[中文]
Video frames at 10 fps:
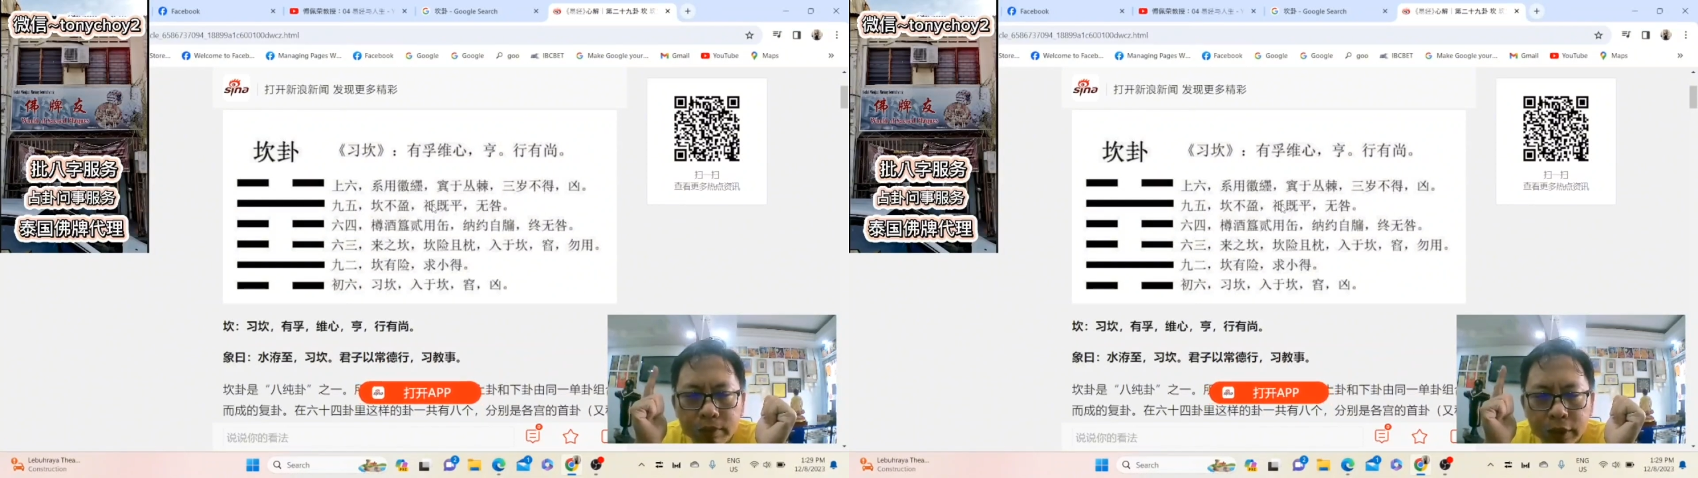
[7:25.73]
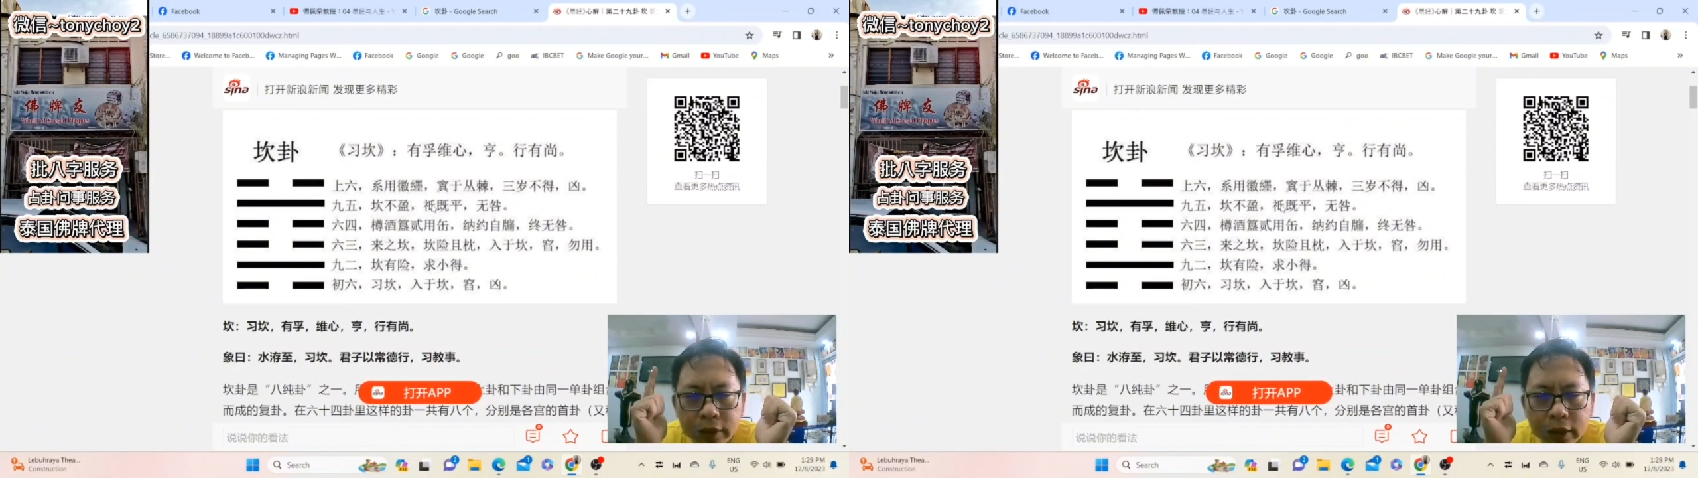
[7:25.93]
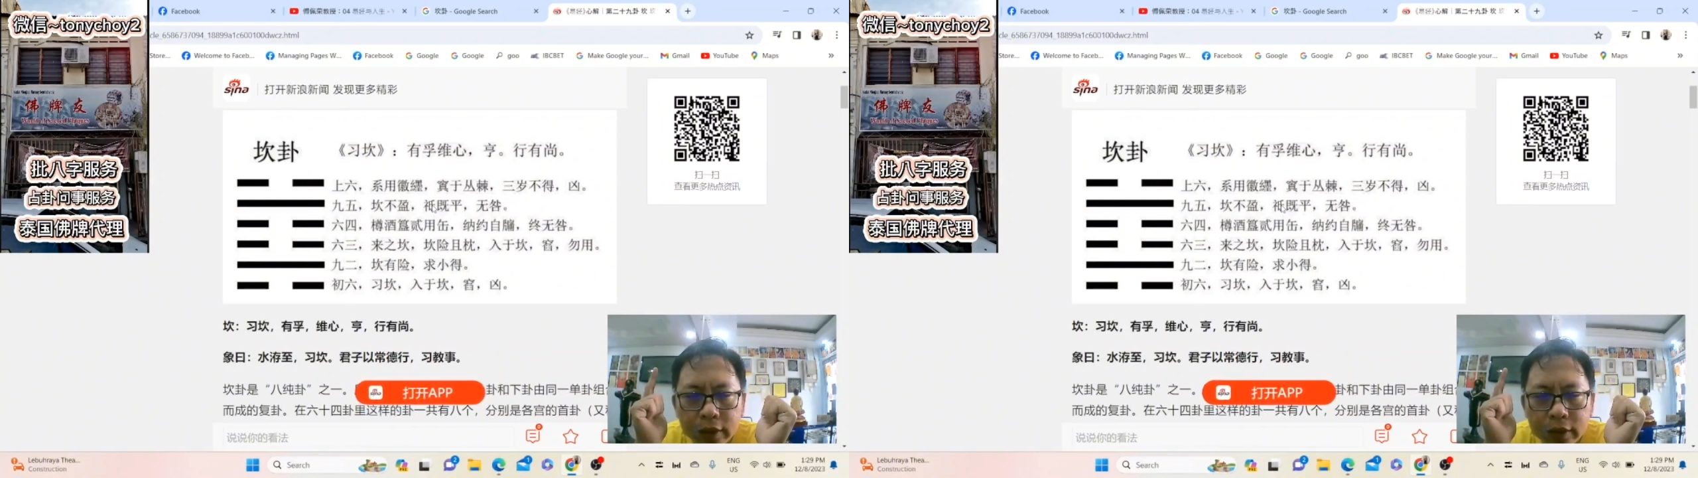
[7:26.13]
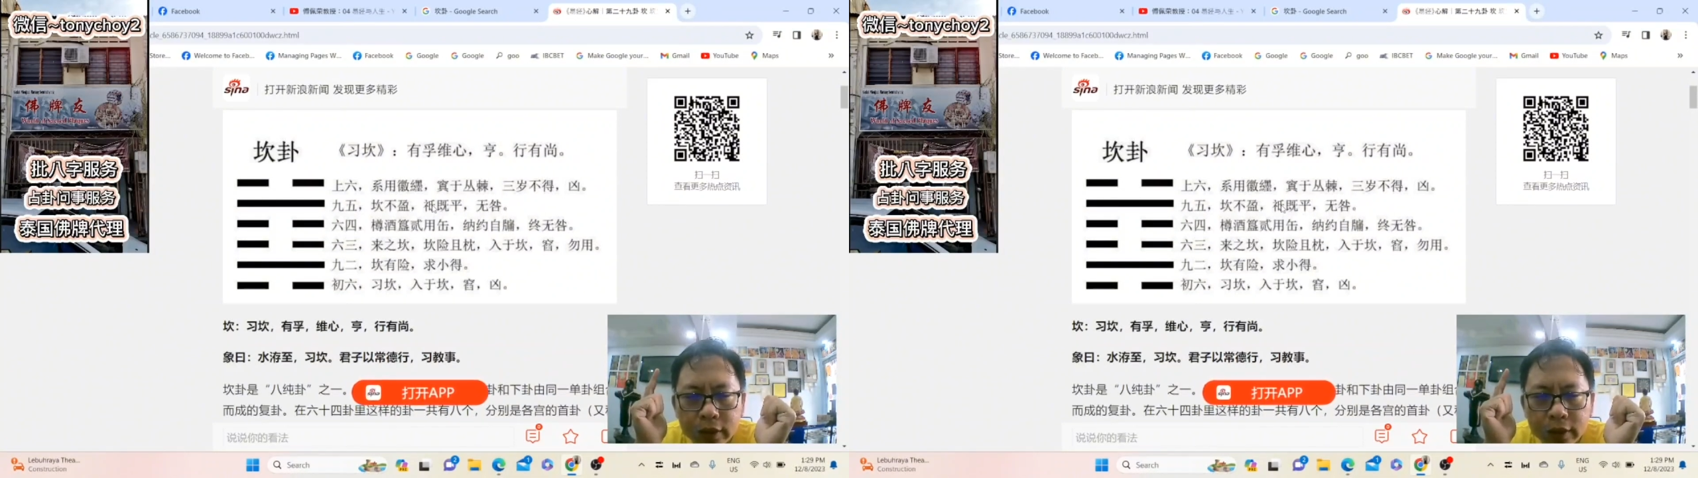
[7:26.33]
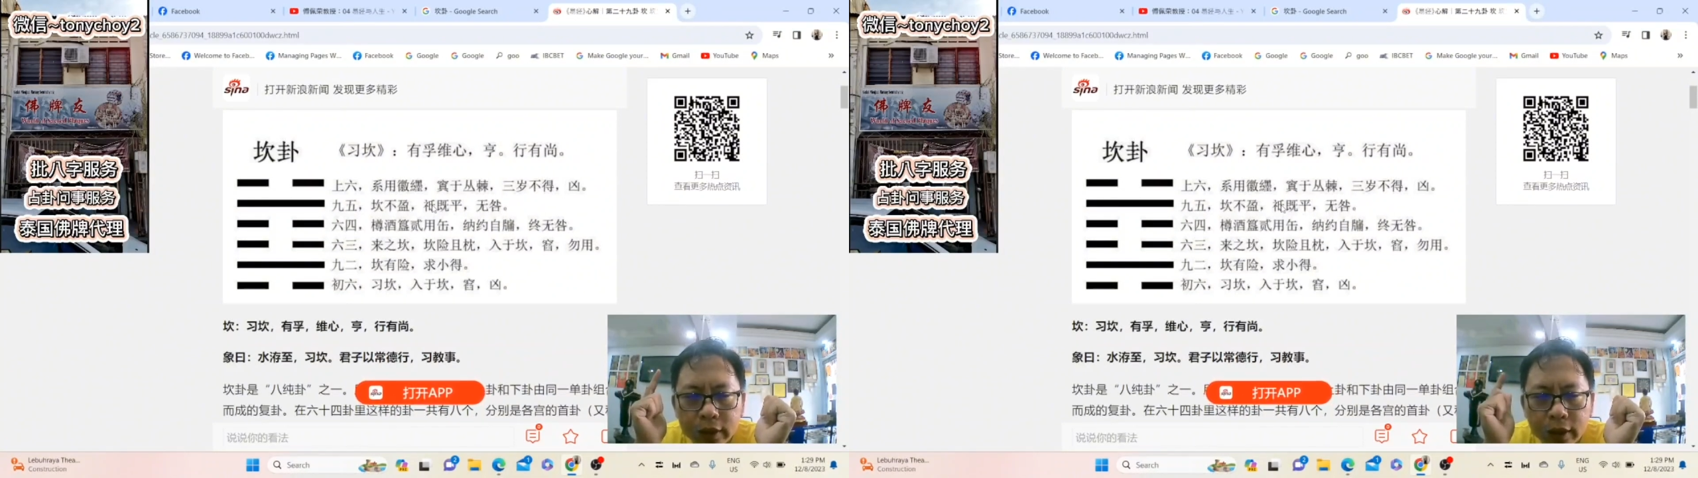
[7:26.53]
明谦
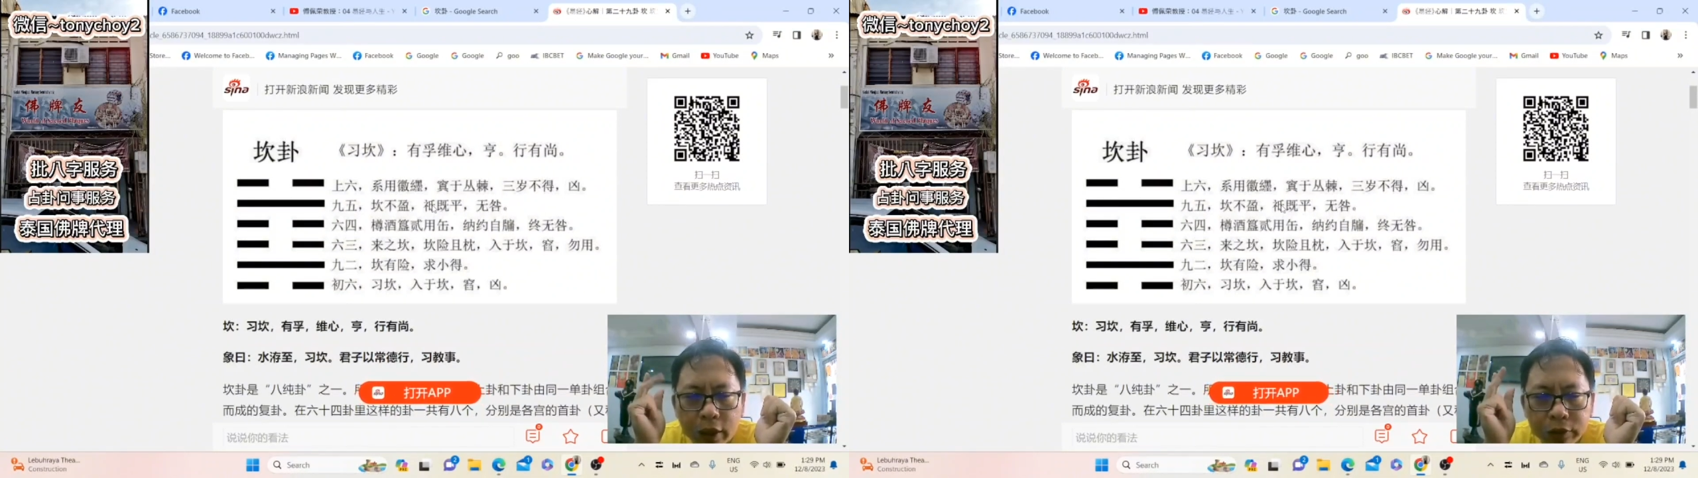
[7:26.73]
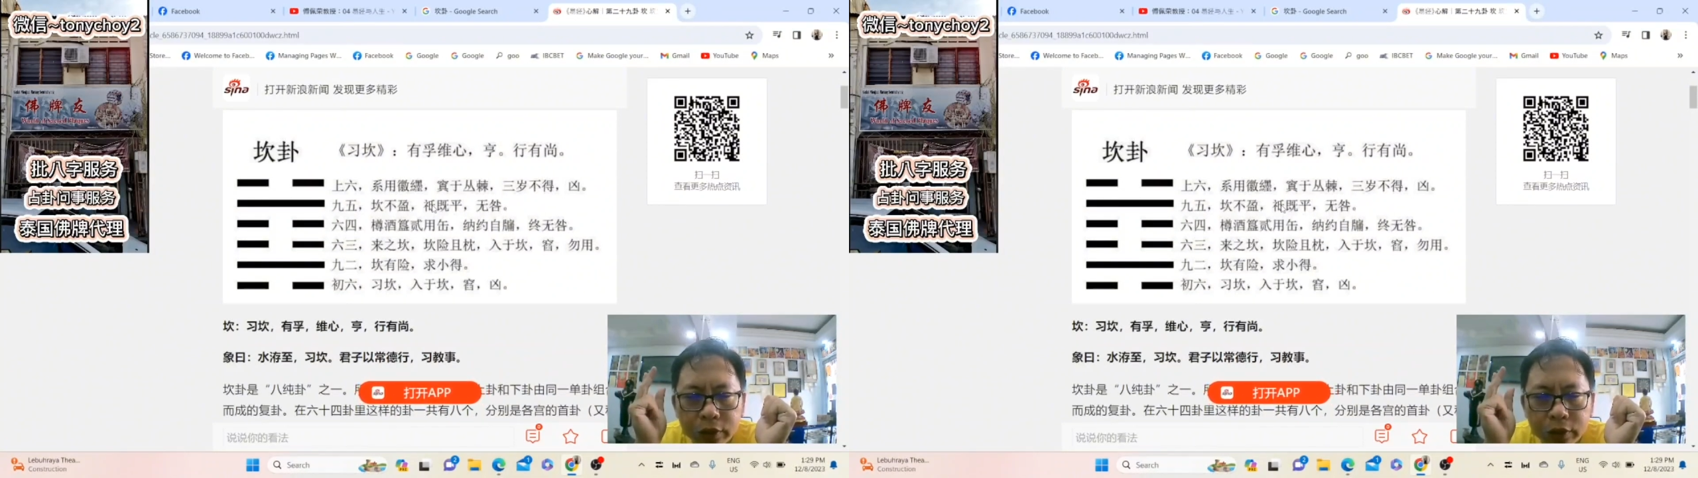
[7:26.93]
贞吉，劳